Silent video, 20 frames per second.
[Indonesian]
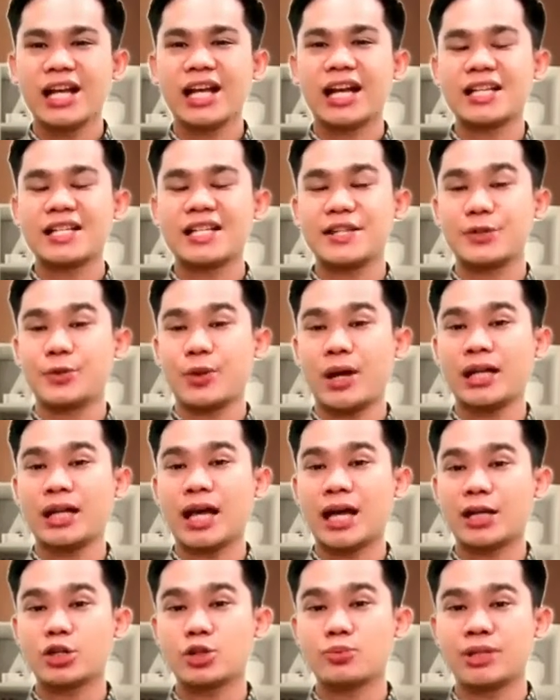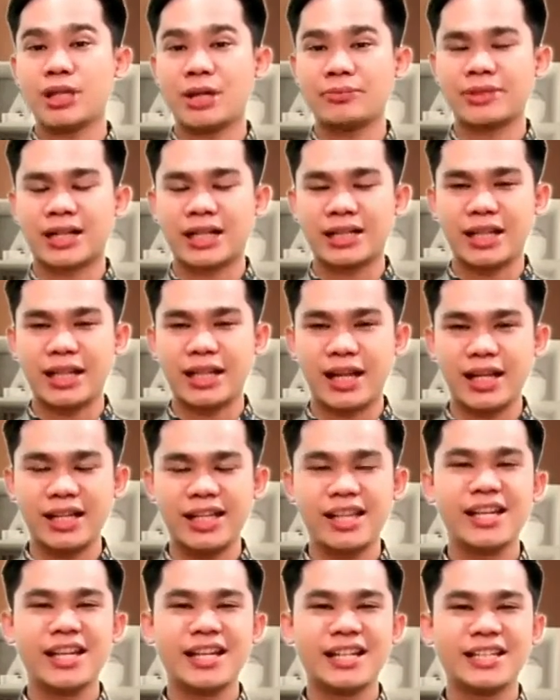kekasih Tuhan harus mendaftarkan diri